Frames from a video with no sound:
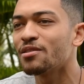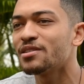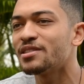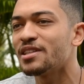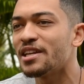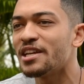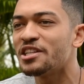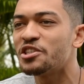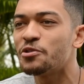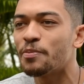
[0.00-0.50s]
que
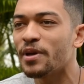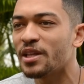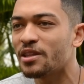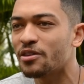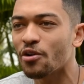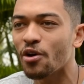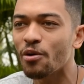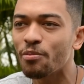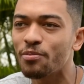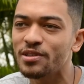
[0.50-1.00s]
seria de
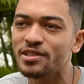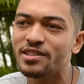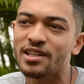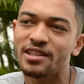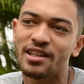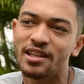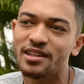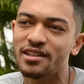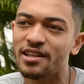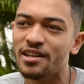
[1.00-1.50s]
Petrópolis
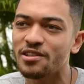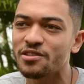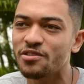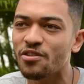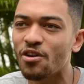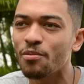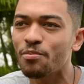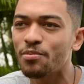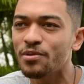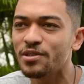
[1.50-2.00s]
até
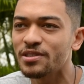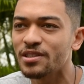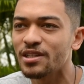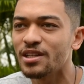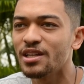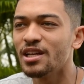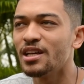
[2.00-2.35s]
Teresópolis,